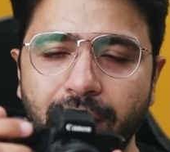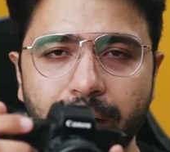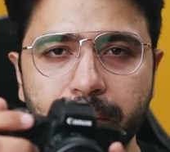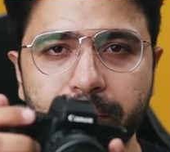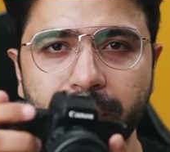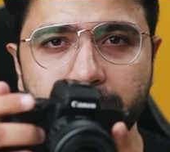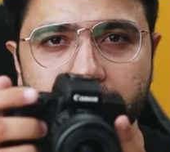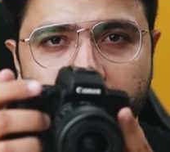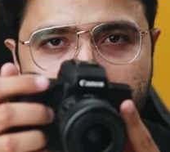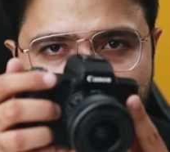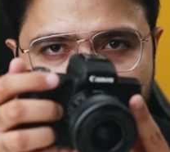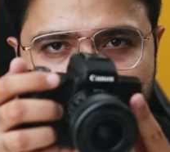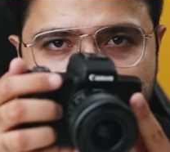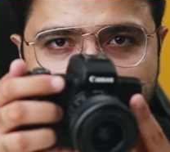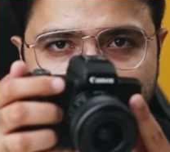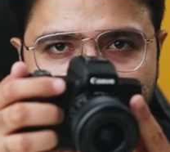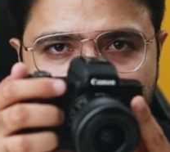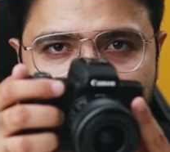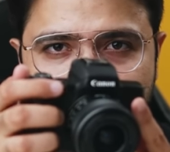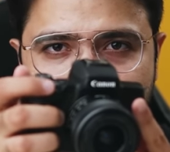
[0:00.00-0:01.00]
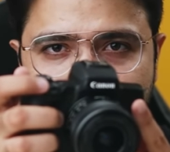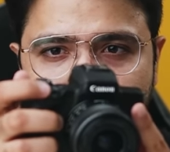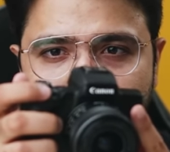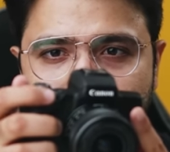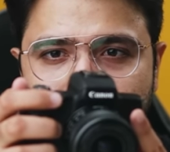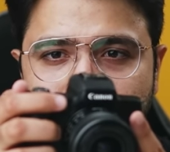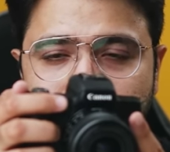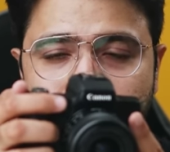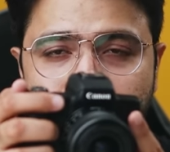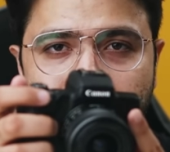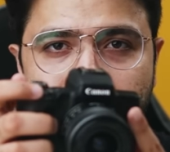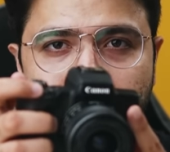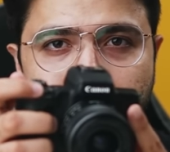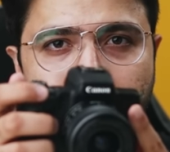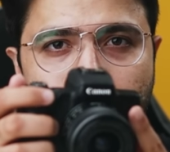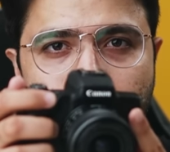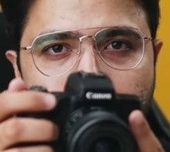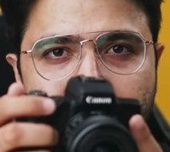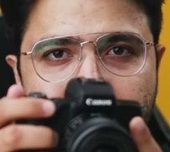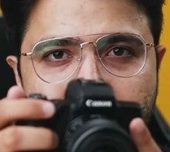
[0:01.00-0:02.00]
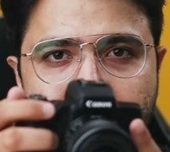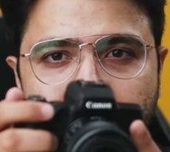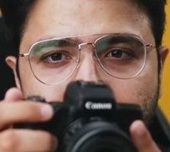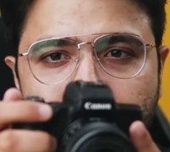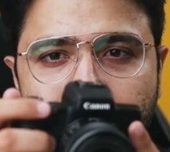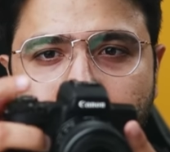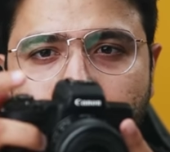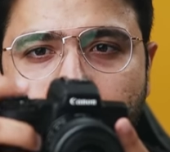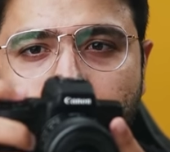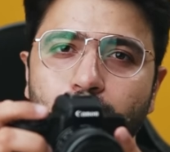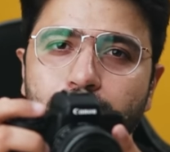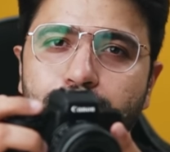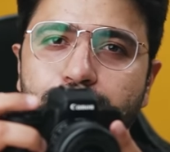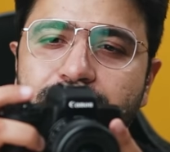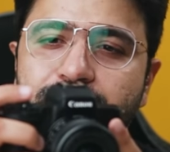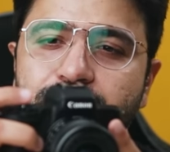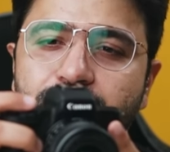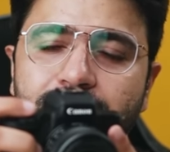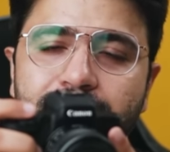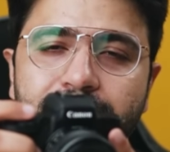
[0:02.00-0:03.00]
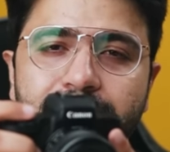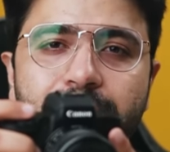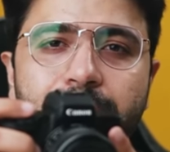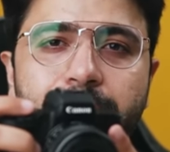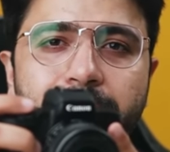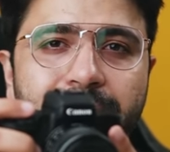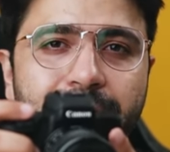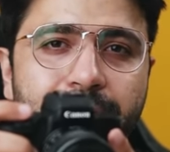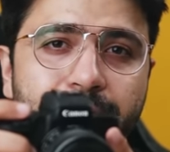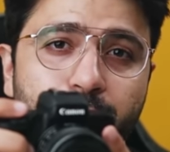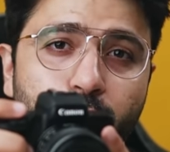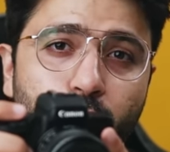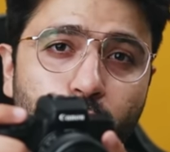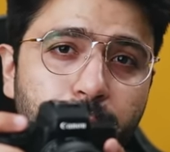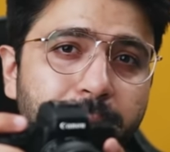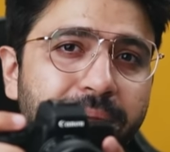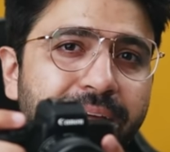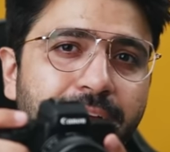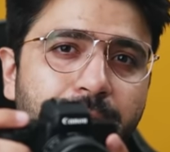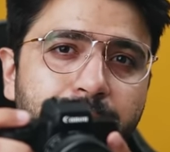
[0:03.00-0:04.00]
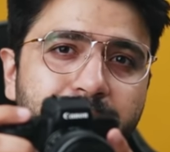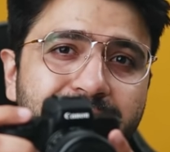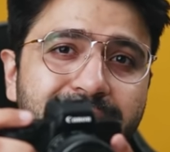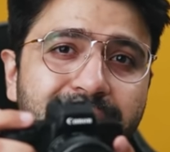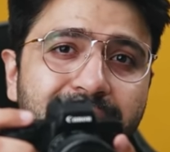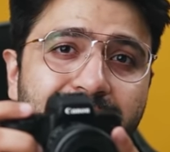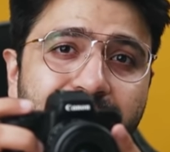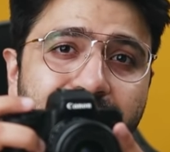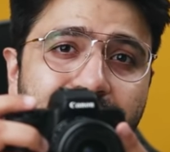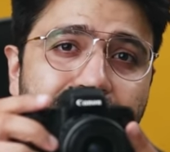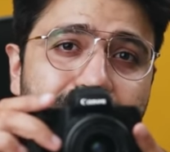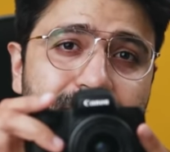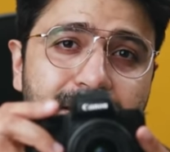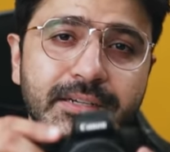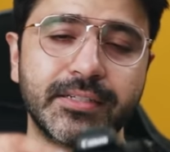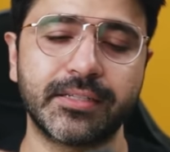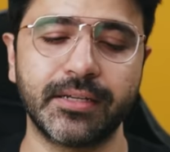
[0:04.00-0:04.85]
आप अपने फर्स्ट फिंगर से ये व्हील भी घुमा सकते हो और फिर शटर बटन को भी आप इजीली क्लिक कर